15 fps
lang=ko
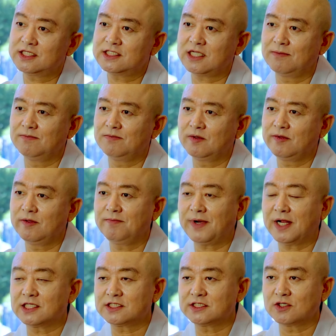삼법인
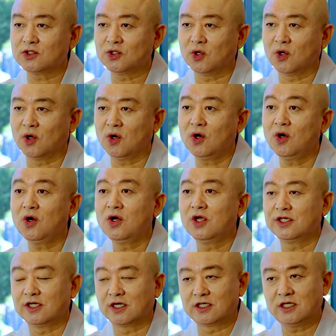팔정도
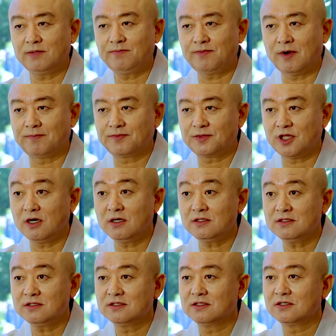연기법 등
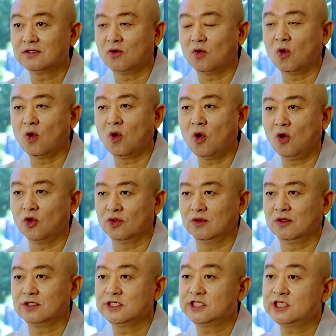오온
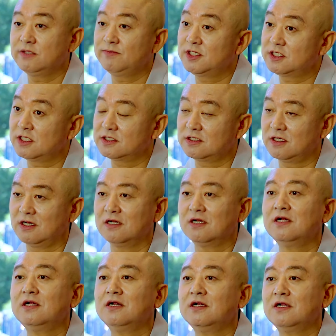
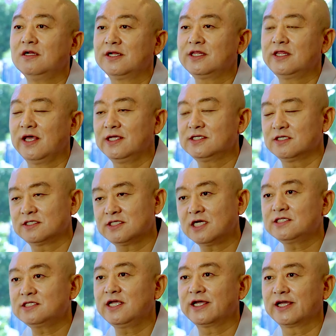12처설에 대해서
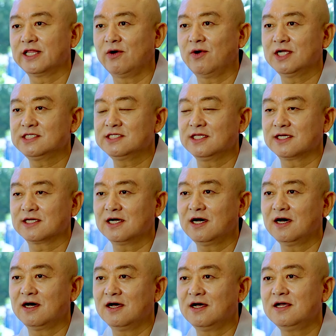상세하게 나와
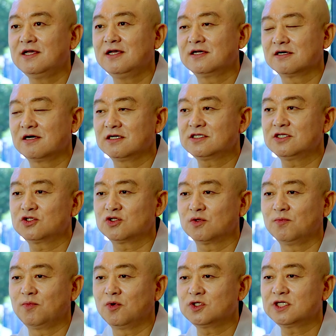있으니까 그것을 좀
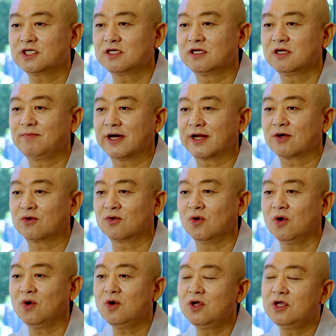보시기를
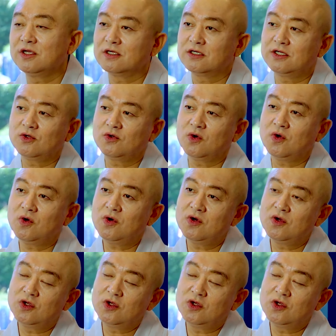바라고 그리고